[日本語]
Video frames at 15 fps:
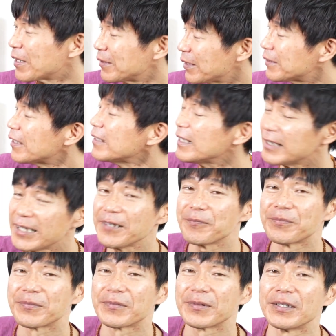で、ただね、
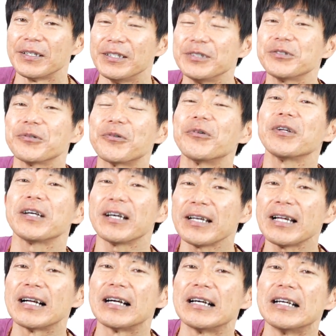一応これか
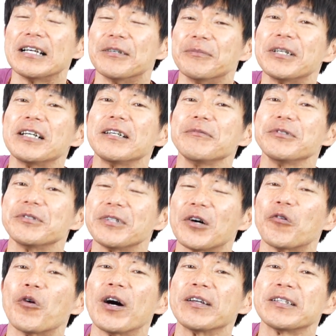らマハビルが
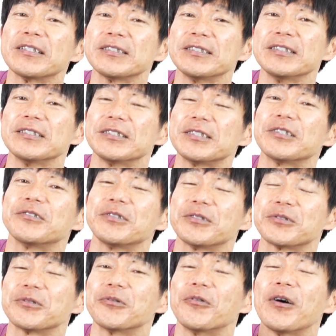お話ししてくれ
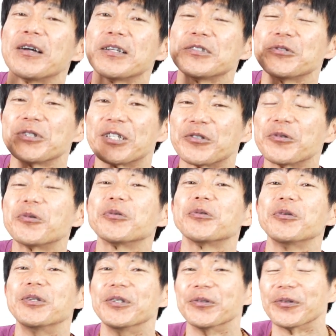る、そのお話を聞くこ
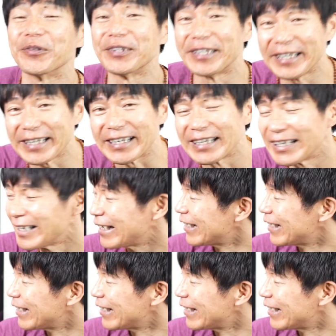とによって、